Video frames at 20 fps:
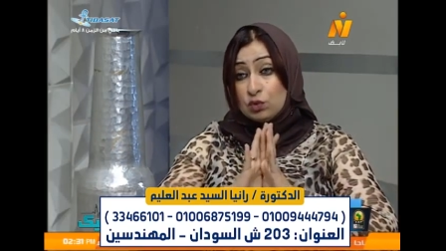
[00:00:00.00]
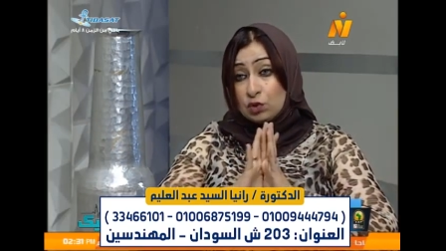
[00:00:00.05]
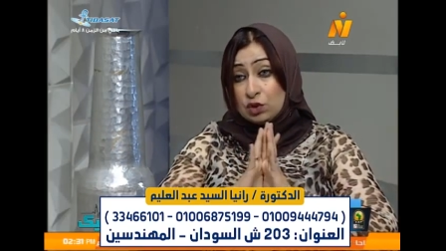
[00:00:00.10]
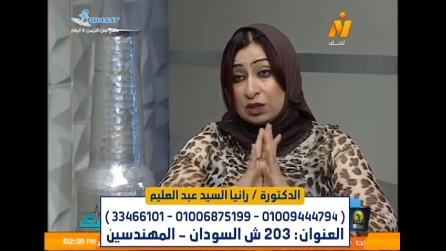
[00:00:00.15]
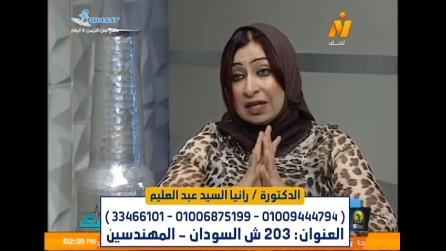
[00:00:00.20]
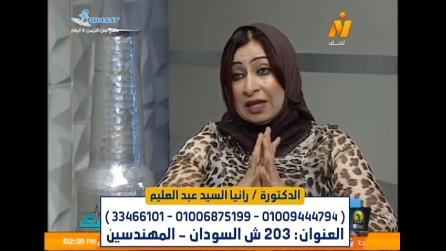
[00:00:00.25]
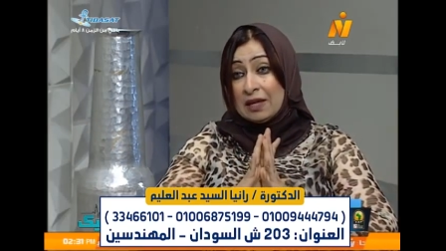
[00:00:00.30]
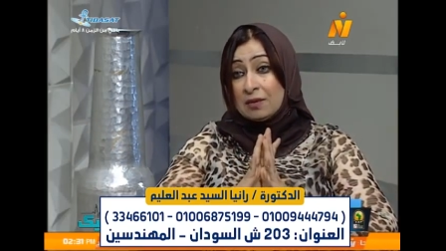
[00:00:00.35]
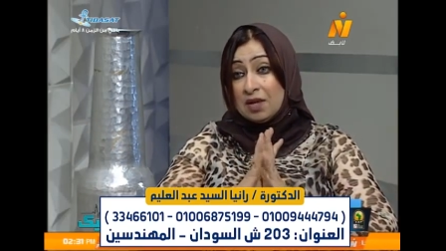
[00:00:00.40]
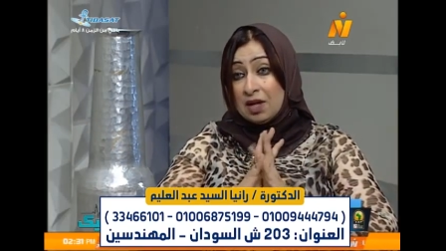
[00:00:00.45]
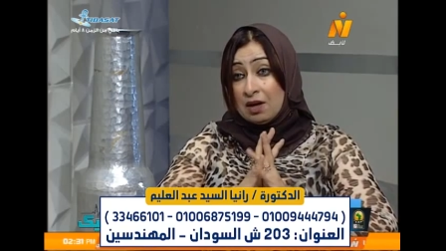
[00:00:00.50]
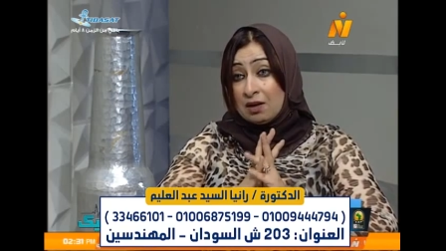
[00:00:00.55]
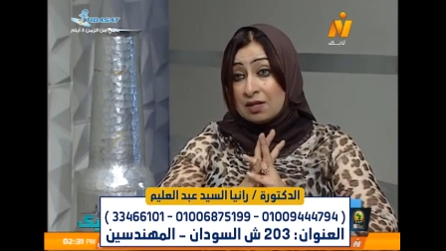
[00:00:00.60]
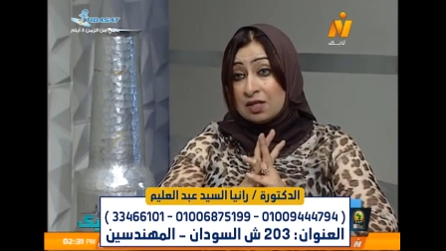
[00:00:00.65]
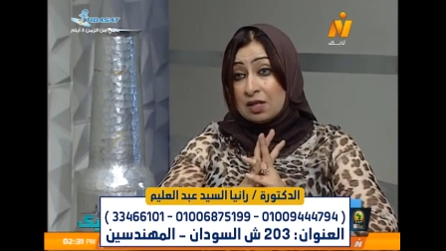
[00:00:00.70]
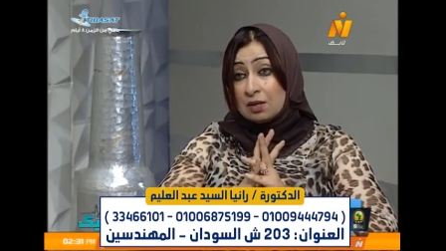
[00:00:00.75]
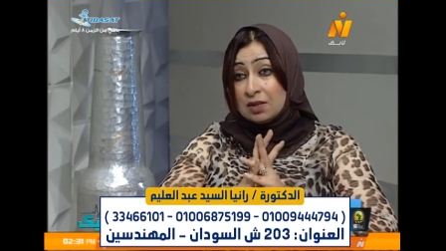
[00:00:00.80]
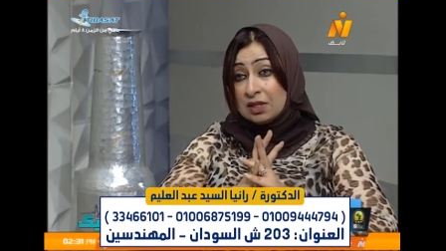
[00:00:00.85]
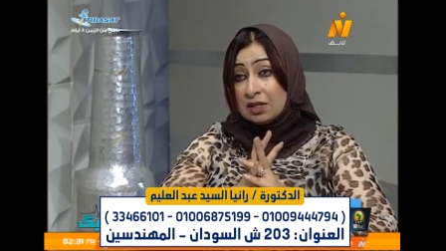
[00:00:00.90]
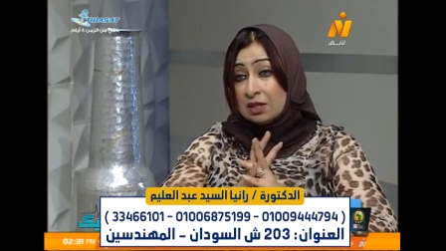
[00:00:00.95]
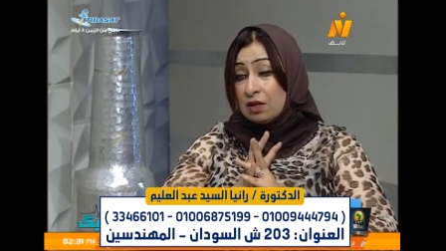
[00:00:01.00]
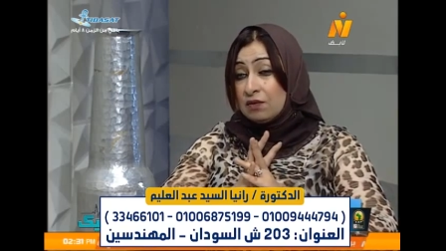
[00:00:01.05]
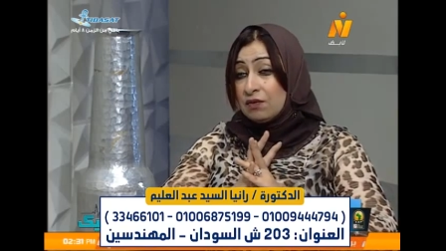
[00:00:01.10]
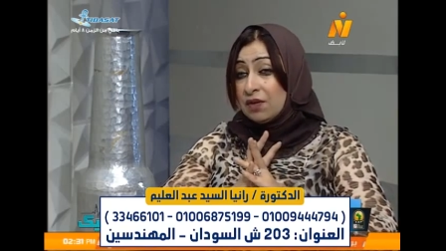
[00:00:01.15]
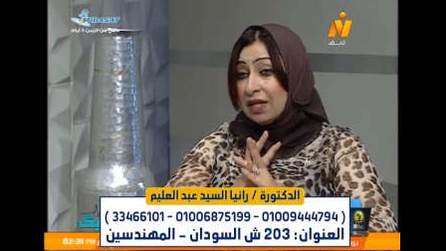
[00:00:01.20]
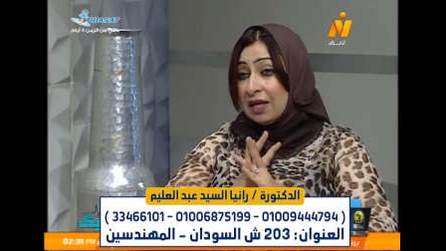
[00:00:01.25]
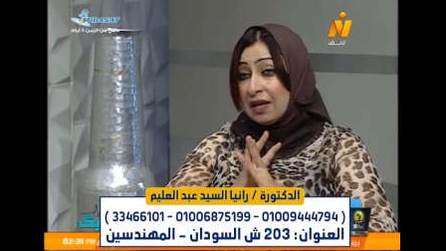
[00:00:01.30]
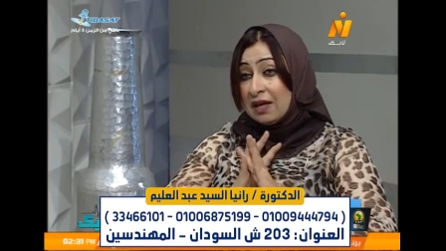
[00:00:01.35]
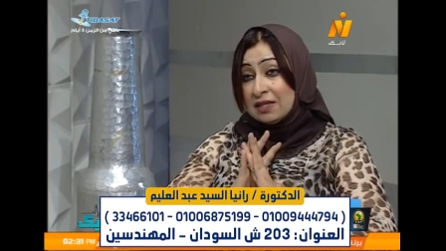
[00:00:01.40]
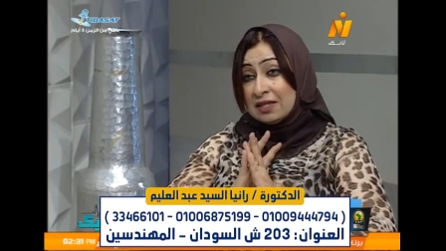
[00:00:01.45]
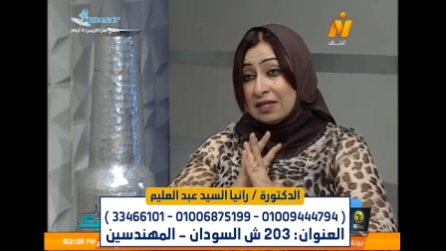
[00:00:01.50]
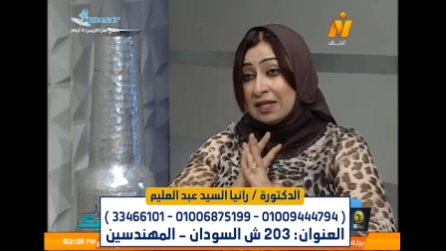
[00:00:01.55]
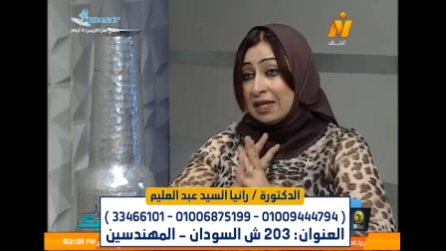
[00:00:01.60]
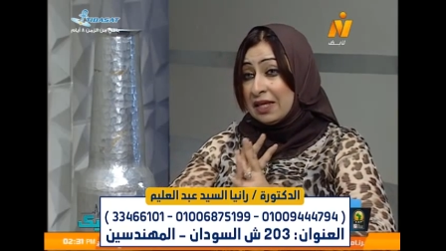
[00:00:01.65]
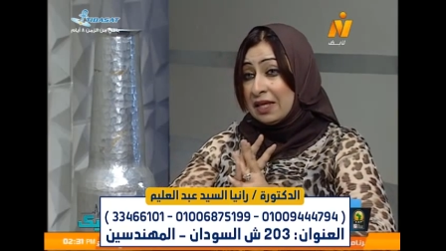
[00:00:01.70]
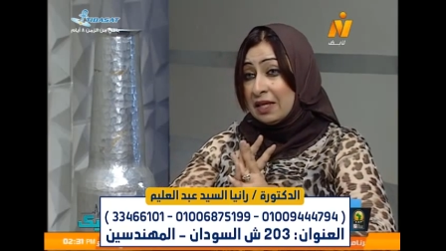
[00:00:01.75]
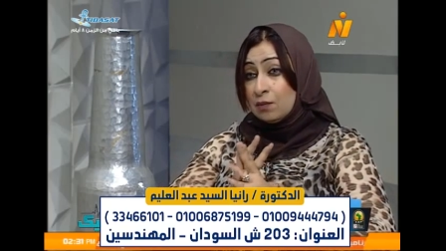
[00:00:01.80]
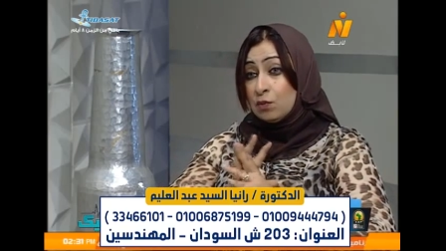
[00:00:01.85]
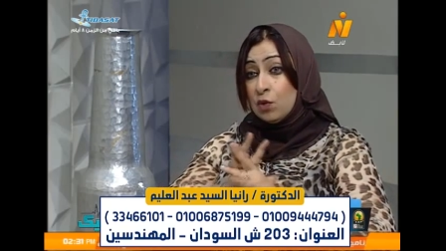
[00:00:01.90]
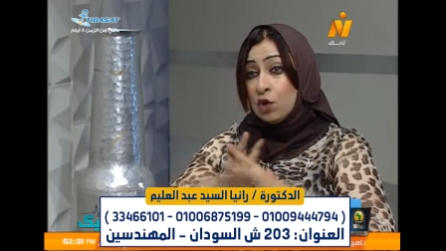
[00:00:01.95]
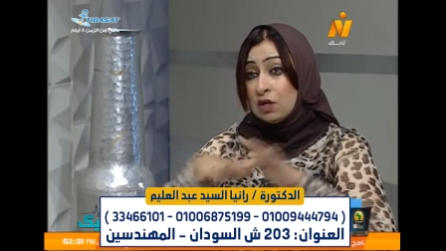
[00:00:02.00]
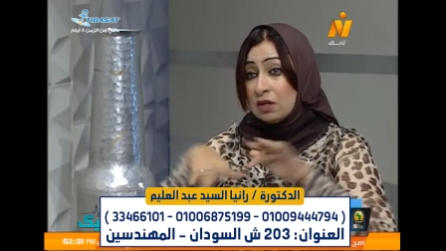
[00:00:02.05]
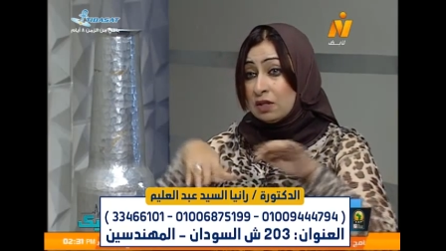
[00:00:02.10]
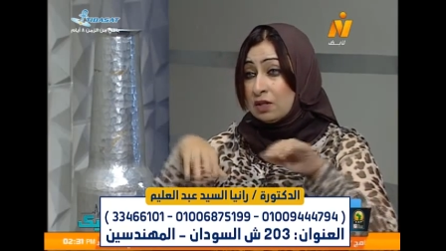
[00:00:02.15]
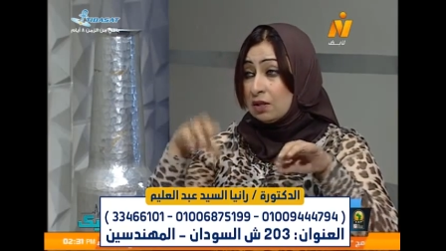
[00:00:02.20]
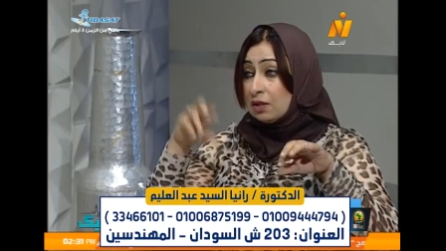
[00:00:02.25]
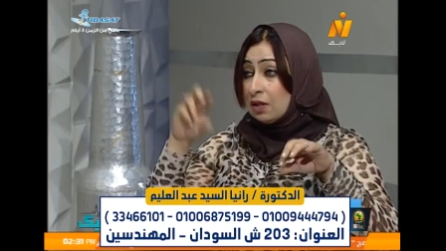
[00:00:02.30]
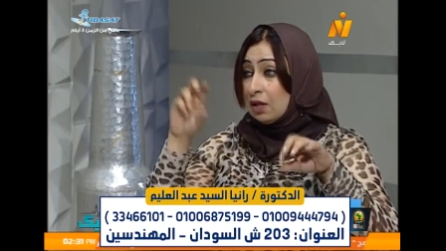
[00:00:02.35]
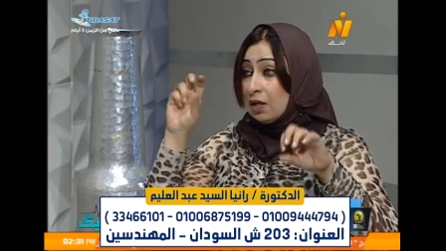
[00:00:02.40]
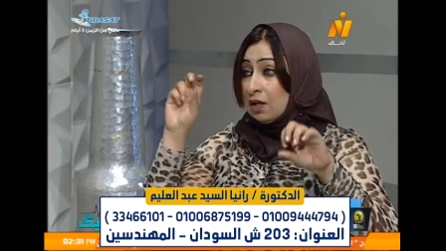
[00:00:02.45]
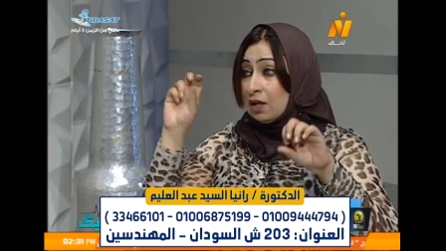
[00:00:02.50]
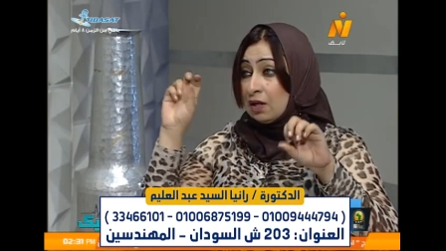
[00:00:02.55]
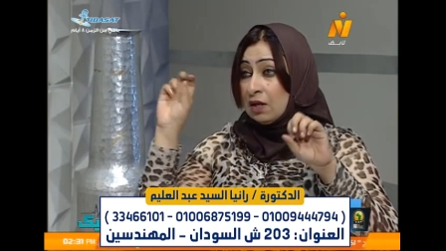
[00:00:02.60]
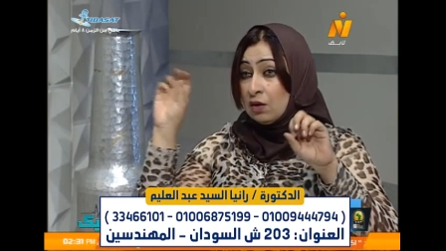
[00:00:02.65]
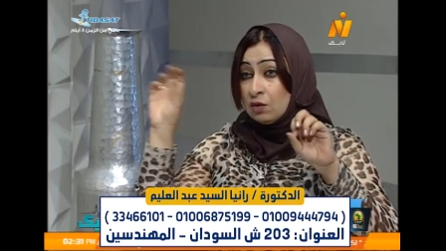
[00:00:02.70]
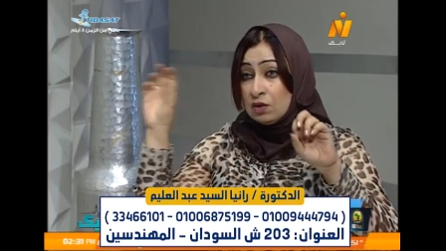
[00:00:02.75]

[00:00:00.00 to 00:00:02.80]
لو لحقناه وعالجناه في الاول قد ايه مرض